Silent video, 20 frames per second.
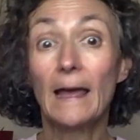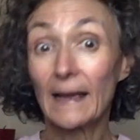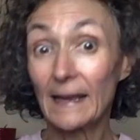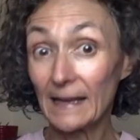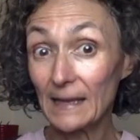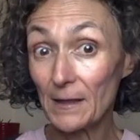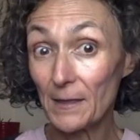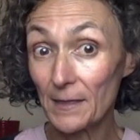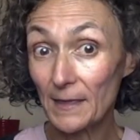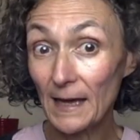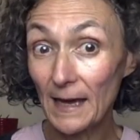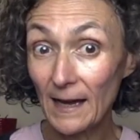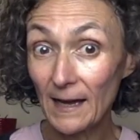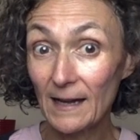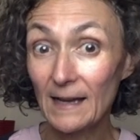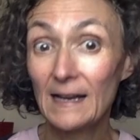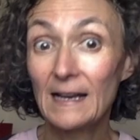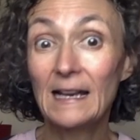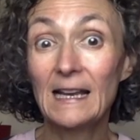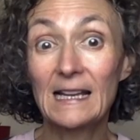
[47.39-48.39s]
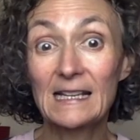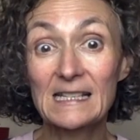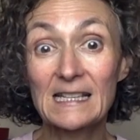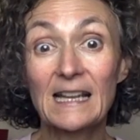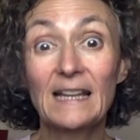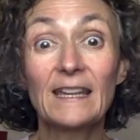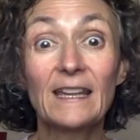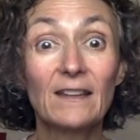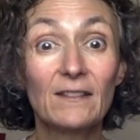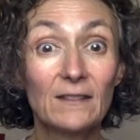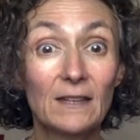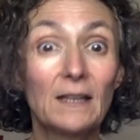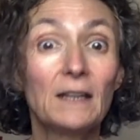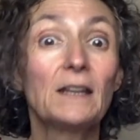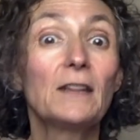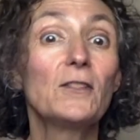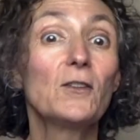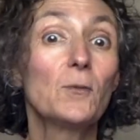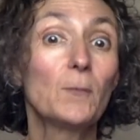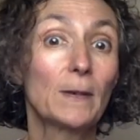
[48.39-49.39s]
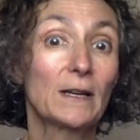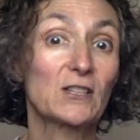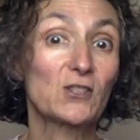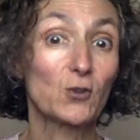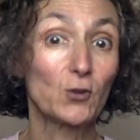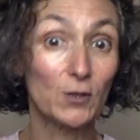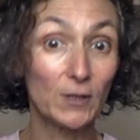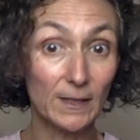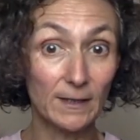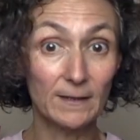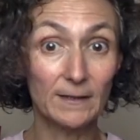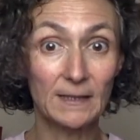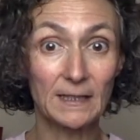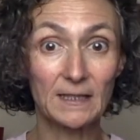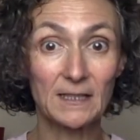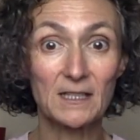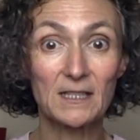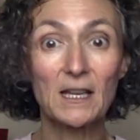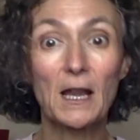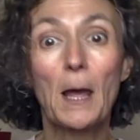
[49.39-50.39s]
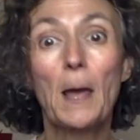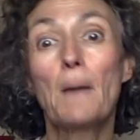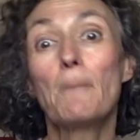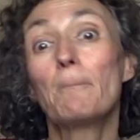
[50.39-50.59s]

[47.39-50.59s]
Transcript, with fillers: quizá las hayan tenido más oyentes,